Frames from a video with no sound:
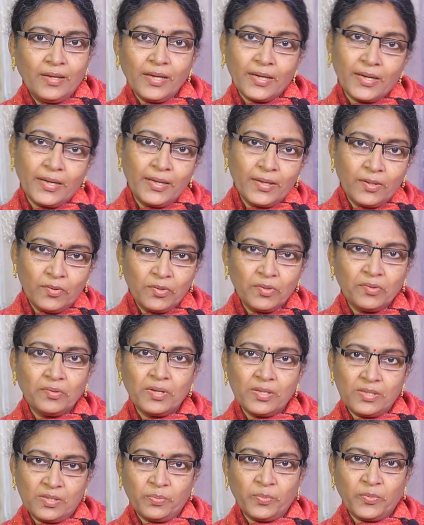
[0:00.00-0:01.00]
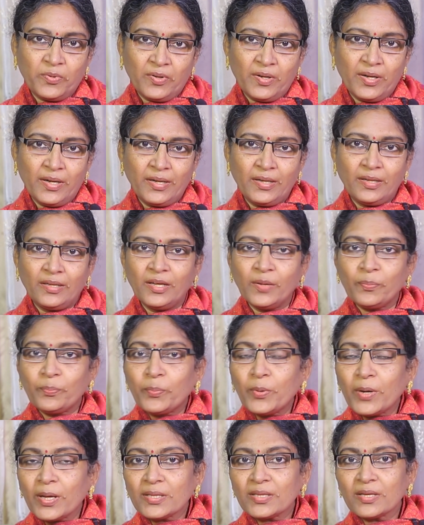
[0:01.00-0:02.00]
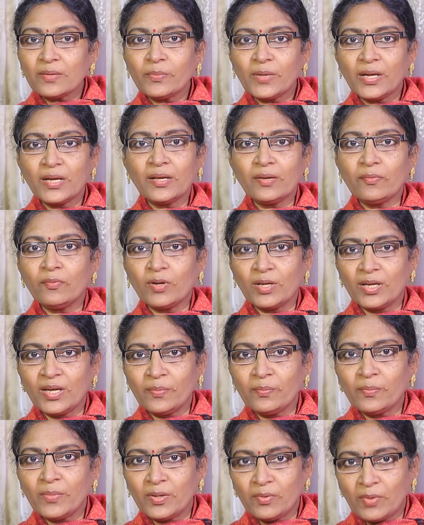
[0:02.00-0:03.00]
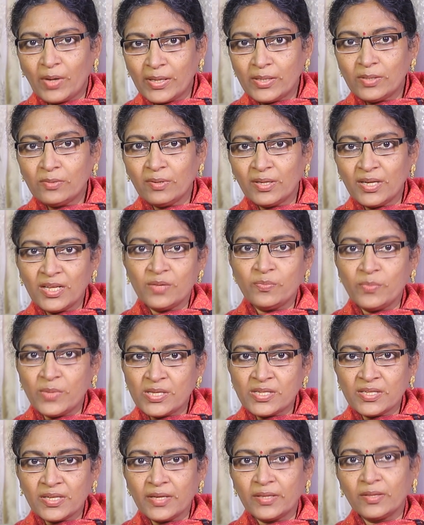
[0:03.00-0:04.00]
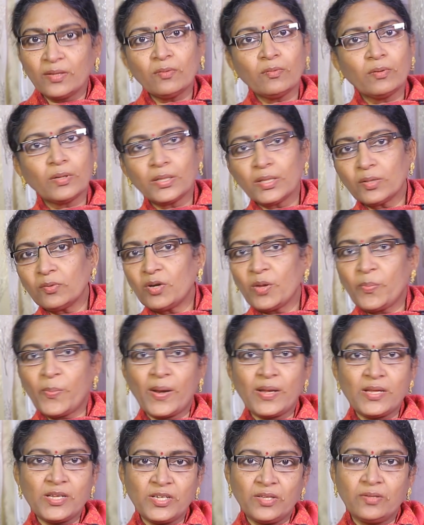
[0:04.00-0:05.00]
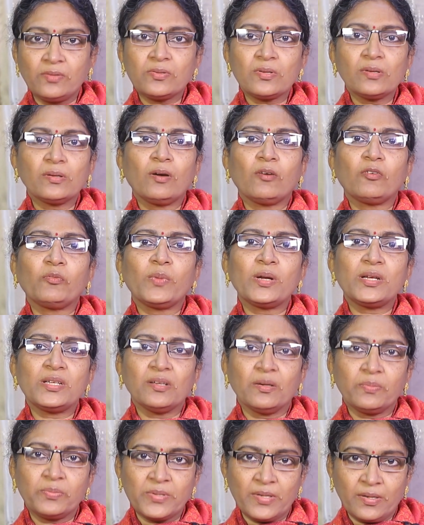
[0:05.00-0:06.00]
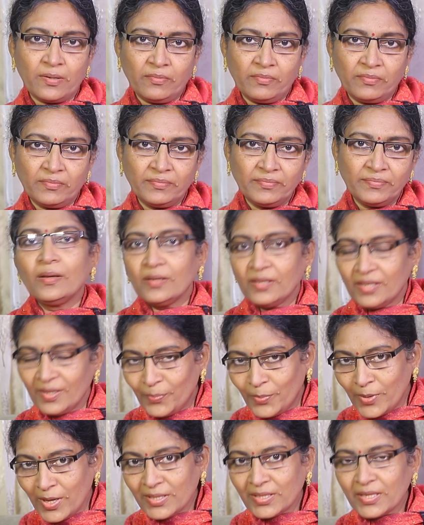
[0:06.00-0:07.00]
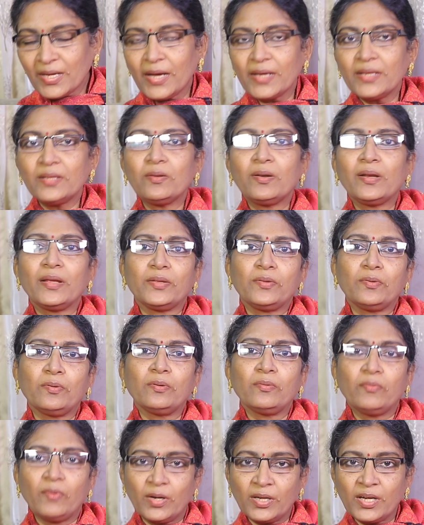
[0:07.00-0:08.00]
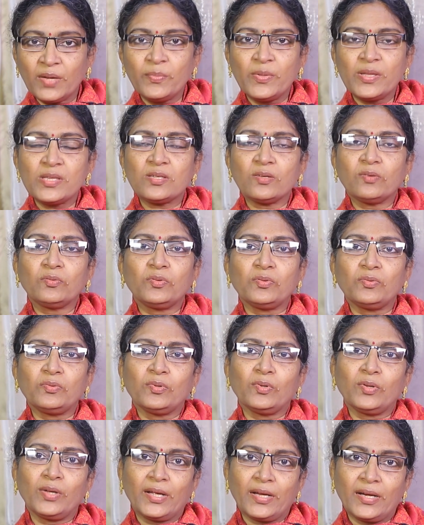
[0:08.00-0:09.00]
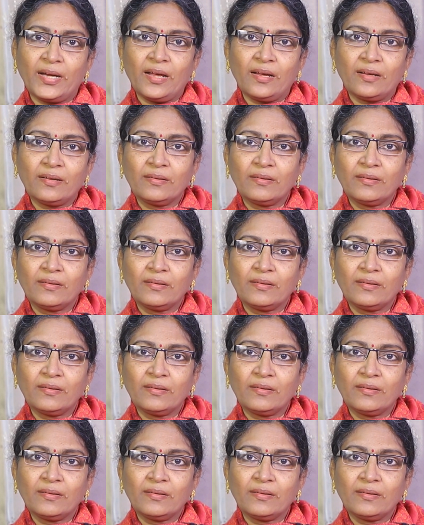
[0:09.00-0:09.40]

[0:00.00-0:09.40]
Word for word: ఇక్కడ ఇంకోటి కూడా చెప్పుకోవాలండి ఎప్పుడైతే మనకి ఒక నెంబరు ఐదు అనేది మిస్ అయిందో ఒకటి కూడా పనిచేయదు సో గవర్నమెంట్ జాబ్స్ రావు ఎప్పుడైతే ఐదు లేదో ఒకటి మిస్ అవుతుందో ఇక్కడ